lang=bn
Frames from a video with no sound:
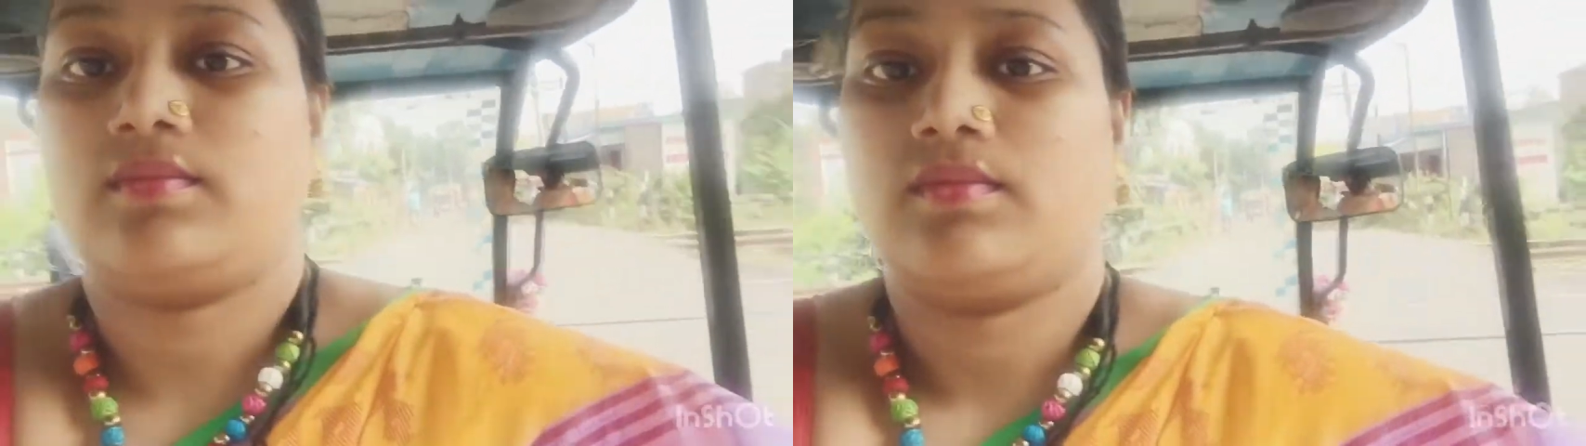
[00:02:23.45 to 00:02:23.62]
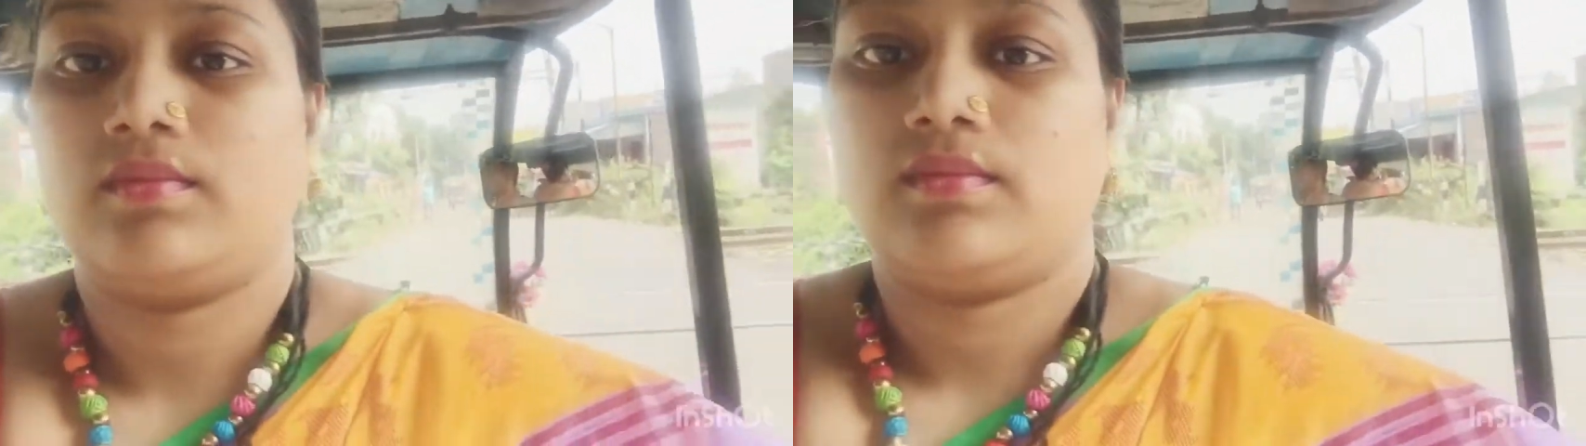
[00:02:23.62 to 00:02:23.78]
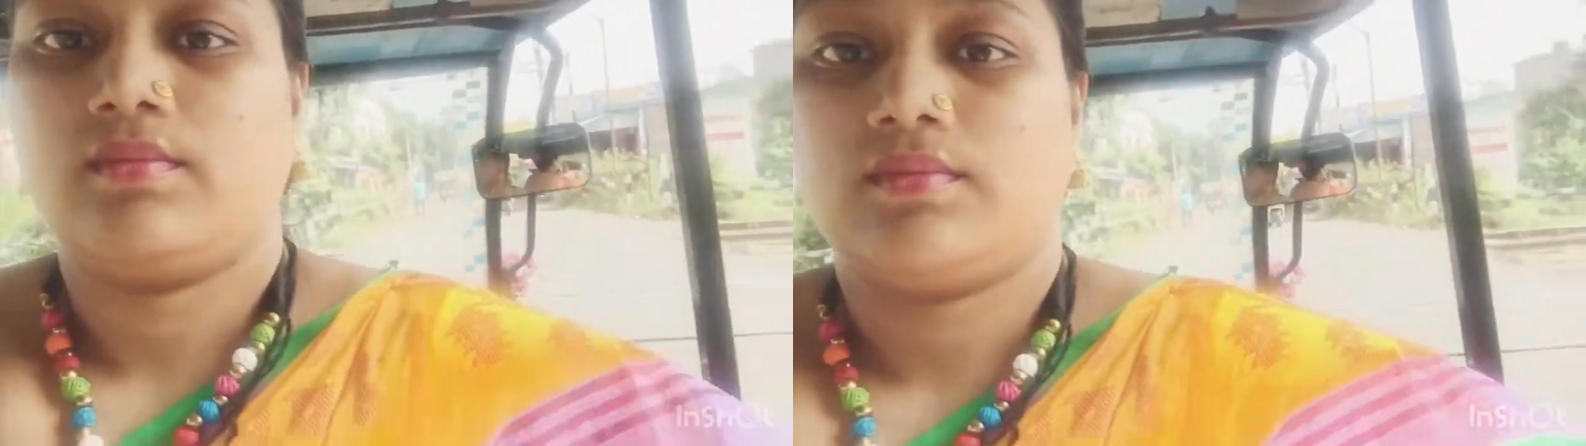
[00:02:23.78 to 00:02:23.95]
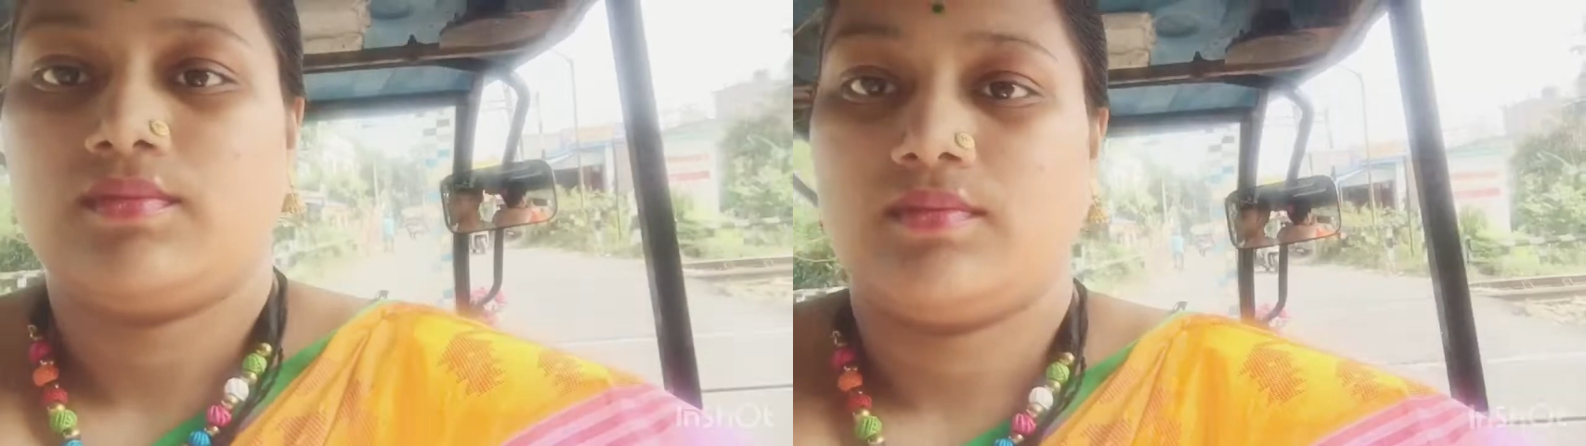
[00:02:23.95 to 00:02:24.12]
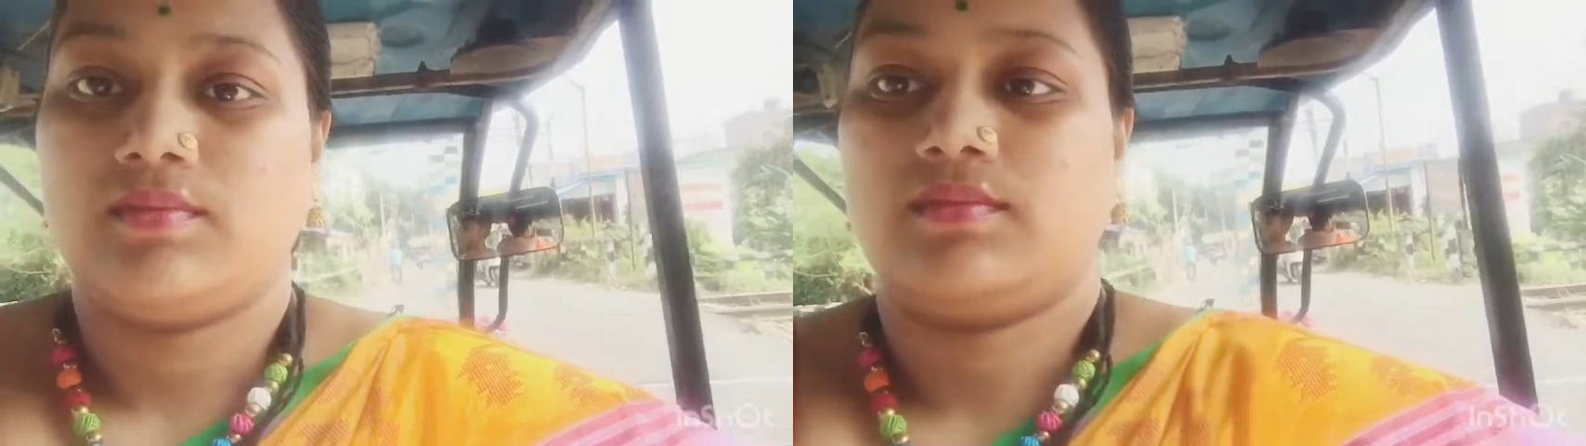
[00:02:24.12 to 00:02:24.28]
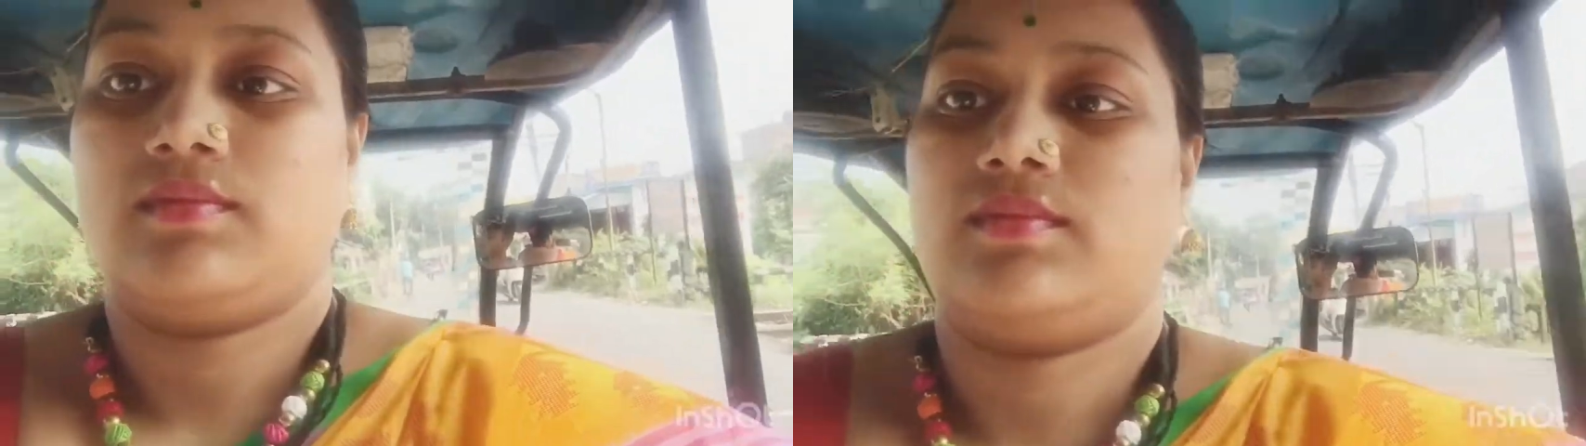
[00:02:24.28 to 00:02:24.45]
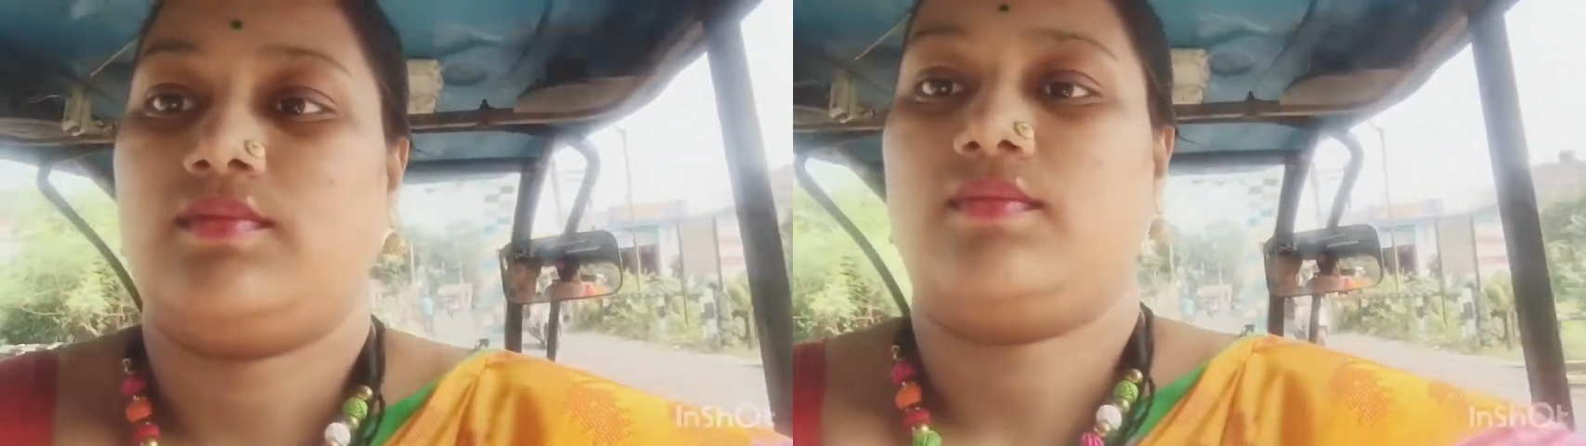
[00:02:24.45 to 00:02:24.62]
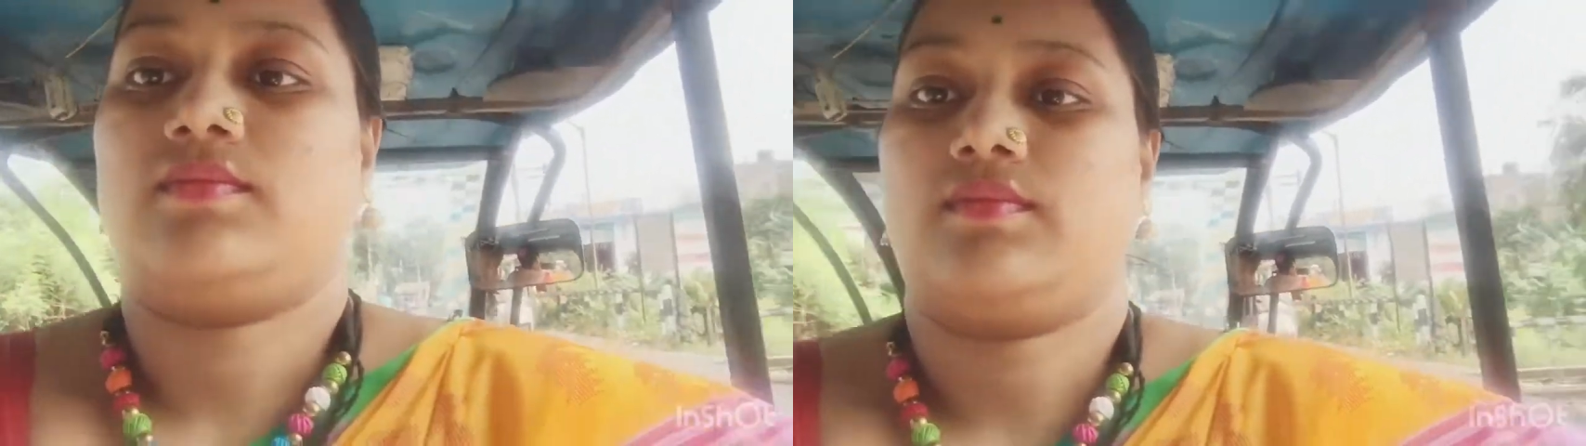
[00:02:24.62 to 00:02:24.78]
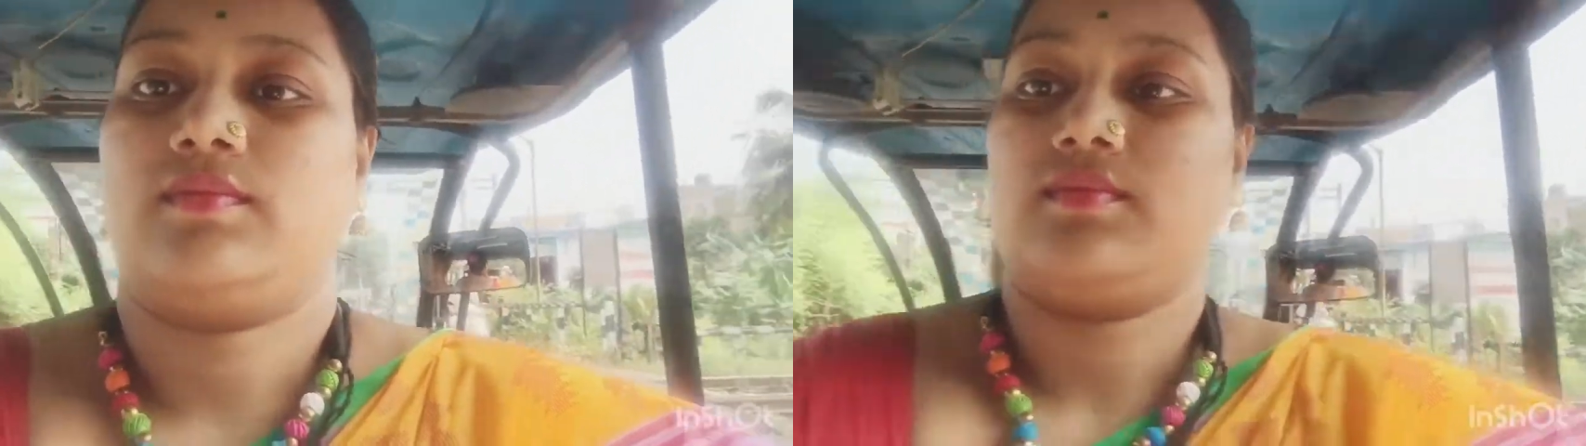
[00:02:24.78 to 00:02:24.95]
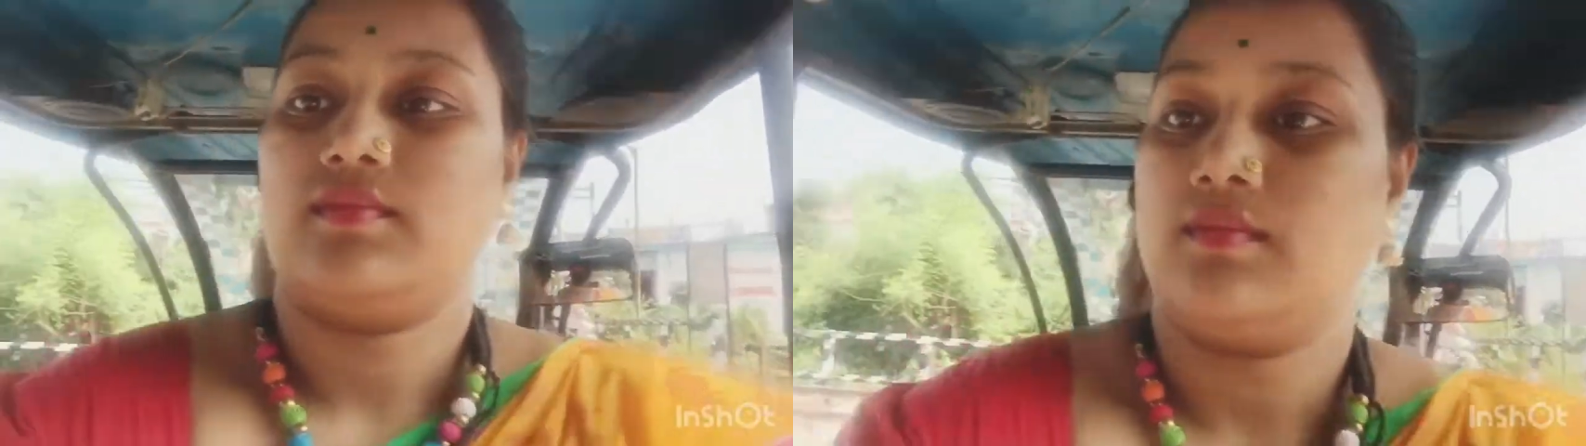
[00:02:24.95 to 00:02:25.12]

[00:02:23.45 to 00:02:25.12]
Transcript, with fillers: গেট মানে রেল গেট